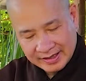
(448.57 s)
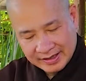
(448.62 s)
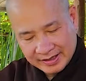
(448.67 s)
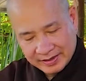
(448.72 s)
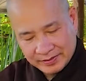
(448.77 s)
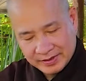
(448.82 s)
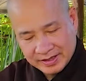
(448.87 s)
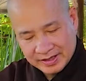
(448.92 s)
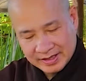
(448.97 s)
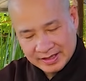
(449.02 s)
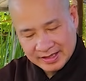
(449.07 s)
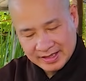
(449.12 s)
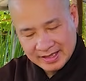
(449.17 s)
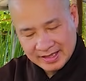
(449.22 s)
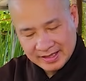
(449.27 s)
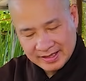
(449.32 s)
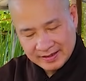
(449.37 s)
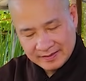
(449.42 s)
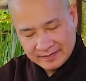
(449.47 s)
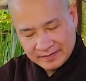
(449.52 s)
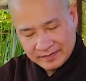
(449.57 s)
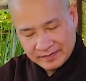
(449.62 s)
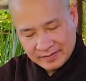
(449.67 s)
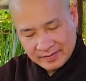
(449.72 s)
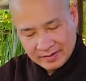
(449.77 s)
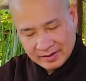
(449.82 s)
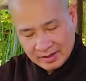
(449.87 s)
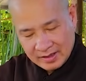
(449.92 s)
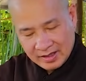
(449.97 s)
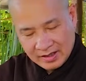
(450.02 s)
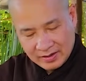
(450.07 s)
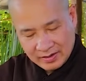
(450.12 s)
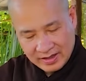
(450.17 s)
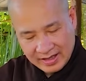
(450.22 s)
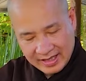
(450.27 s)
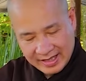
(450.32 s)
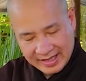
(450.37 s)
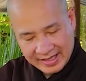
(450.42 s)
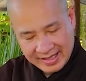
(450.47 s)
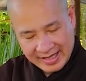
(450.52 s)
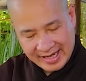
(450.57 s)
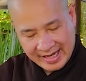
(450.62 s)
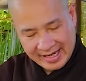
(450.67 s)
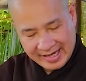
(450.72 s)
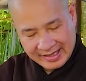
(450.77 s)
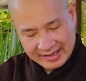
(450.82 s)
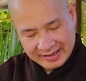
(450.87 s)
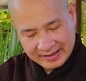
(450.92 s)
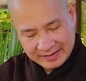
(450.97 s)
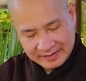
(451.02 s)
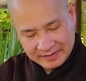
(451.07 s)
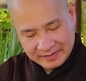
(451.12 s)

tiểu đường á, có hai dạng.